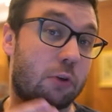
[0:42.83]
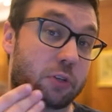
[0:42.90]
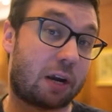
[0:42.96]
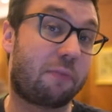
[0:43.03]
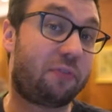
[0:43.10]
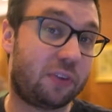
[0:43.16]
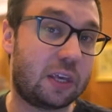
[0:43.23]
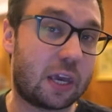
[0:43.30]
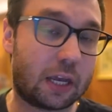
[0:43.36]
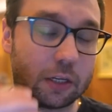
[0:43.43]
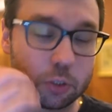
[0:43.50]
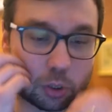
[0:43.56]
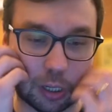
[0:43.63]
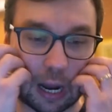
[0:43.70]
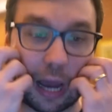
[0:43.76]
Eu já vi ele
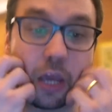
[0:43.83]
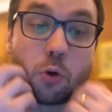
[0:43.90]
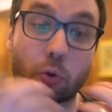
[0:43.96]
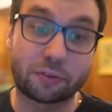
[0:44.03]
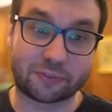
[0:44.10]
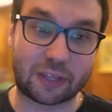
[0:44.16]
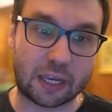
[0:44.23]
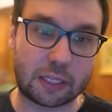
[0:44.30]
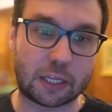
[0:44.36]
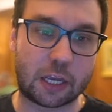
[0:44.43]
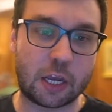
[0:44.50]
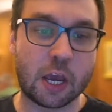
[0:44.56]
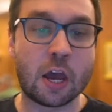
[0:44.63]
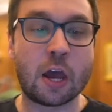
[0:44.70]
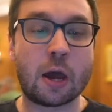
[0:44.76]
jogar e gostei
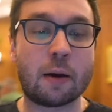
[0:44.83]
dele,